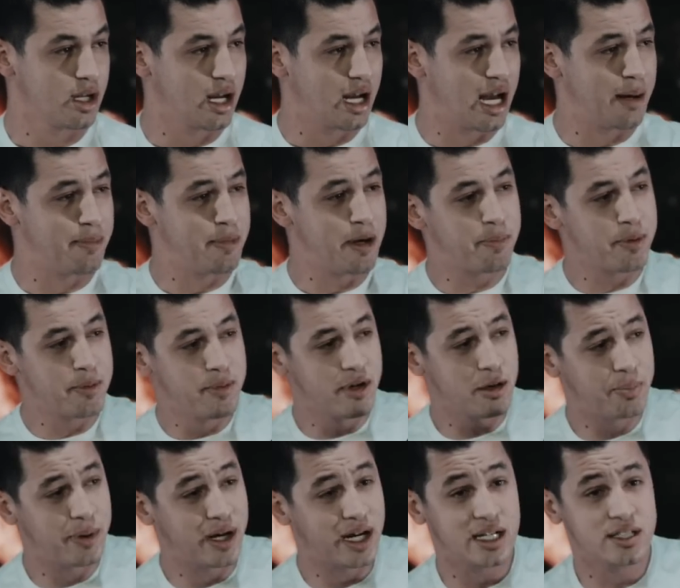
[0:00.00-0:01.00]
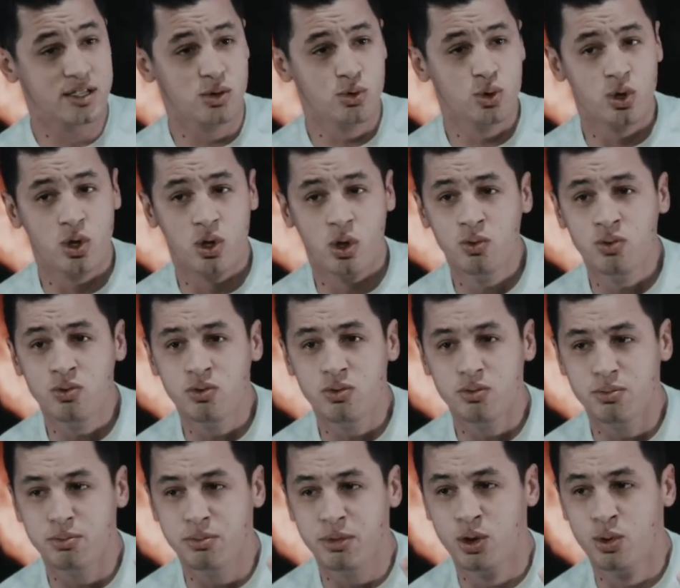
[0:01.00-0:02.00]
A minha primeira pregação durou
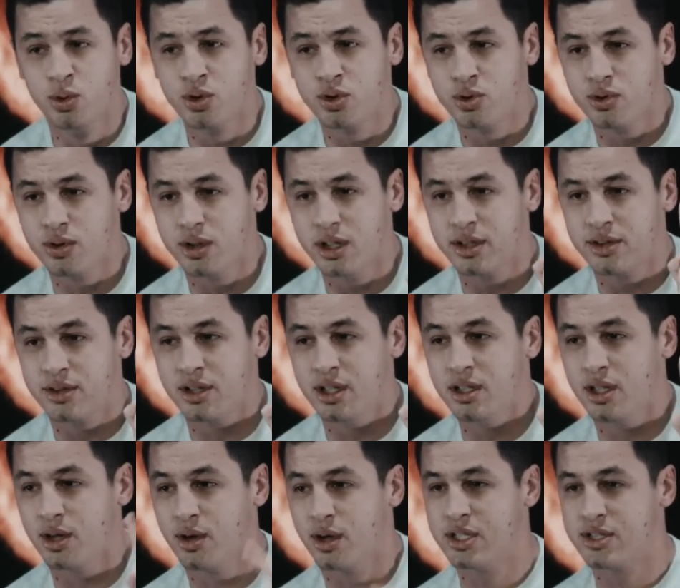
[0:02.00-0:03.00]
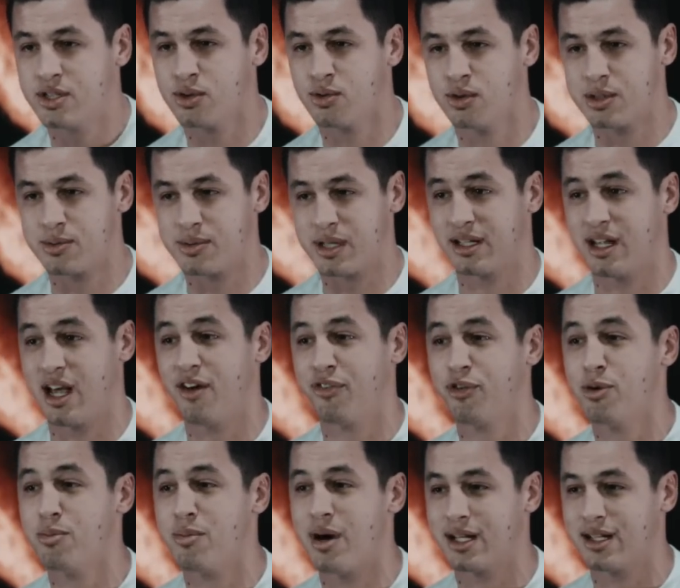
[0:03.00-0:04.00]
1 minuto e 38 segundos, porque tem uma
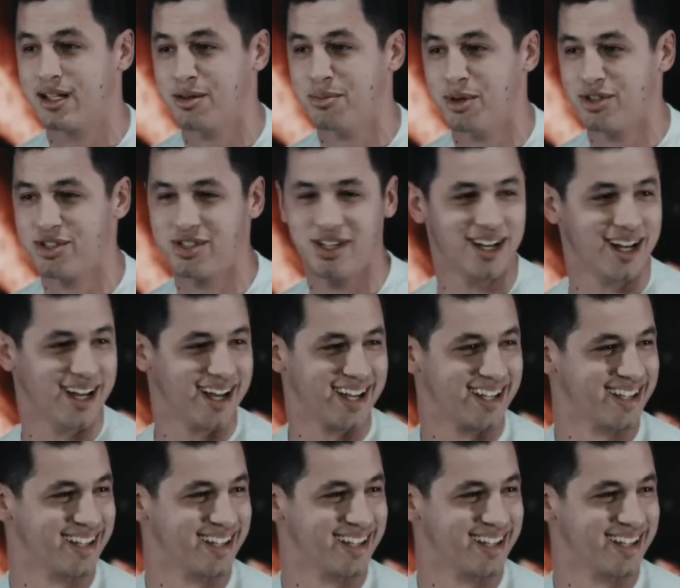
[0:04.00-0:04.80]
filmada no meu celular.